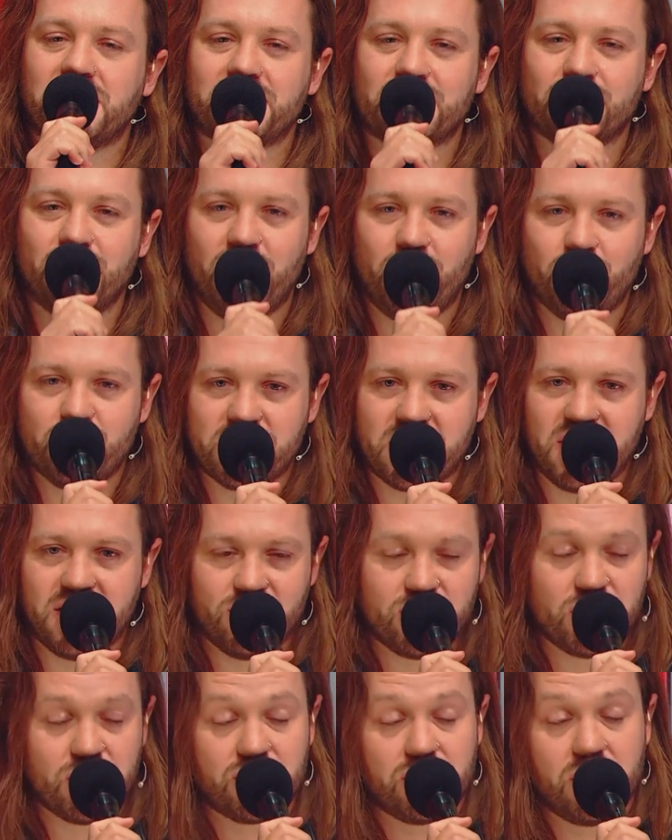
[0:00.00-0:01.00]
сейчас вам
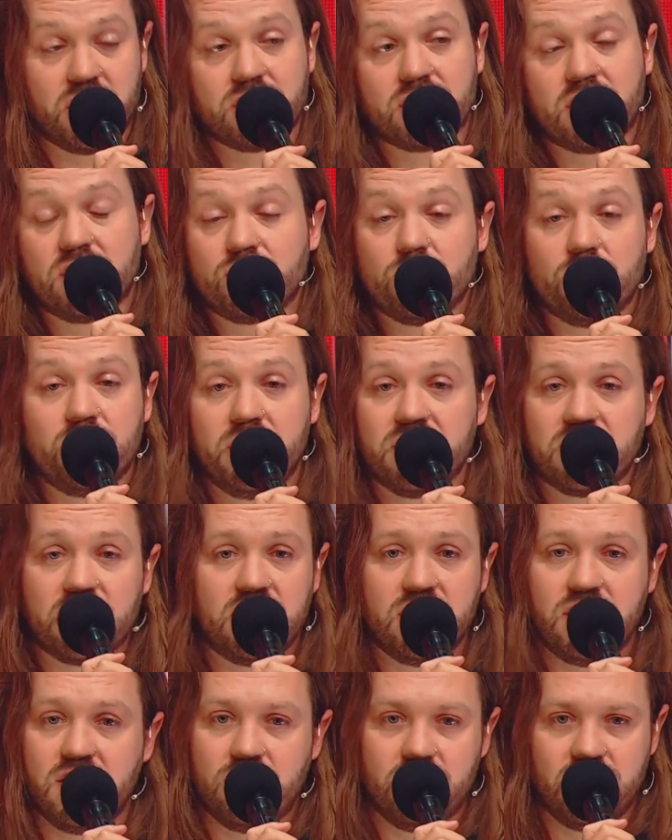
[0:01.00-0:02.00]
все, что я скажу, это
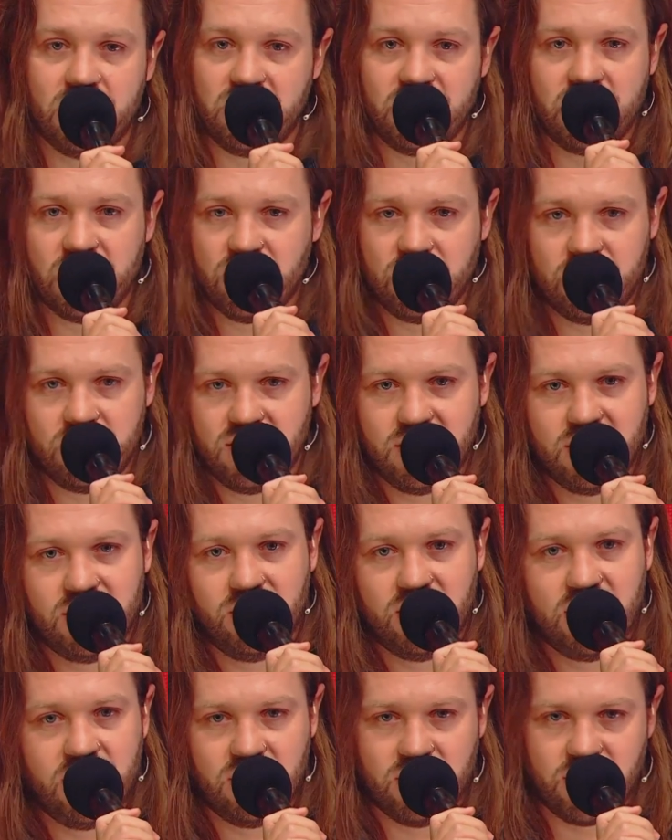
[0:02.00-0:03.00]
не, э, не, не,
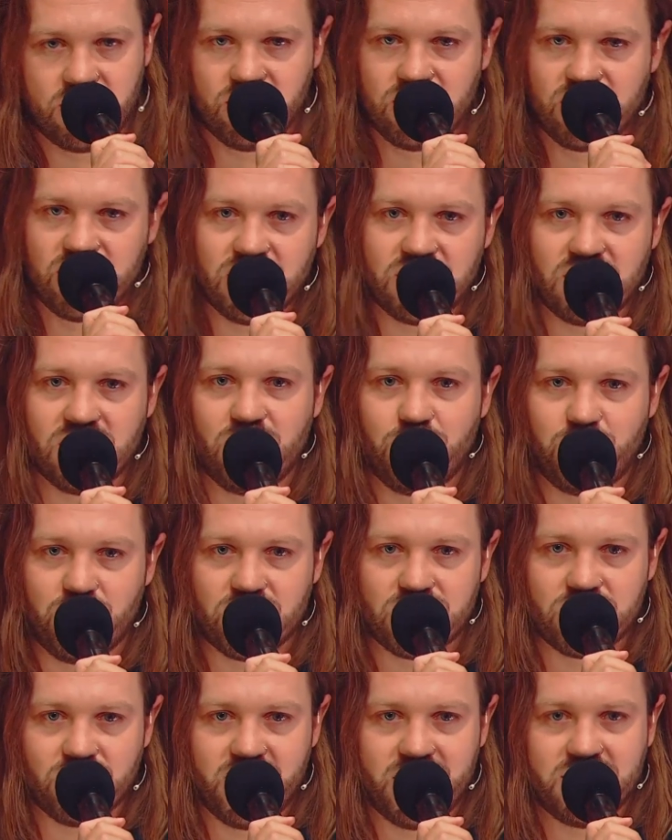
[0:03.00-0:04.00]
не нервничайте, не
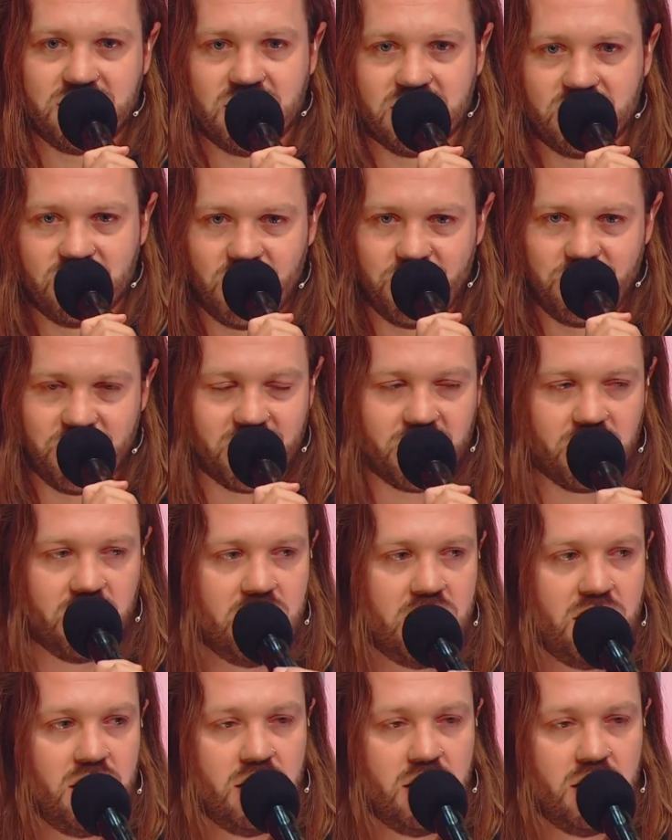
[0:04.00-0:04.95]
переживайте. Это, во-первых,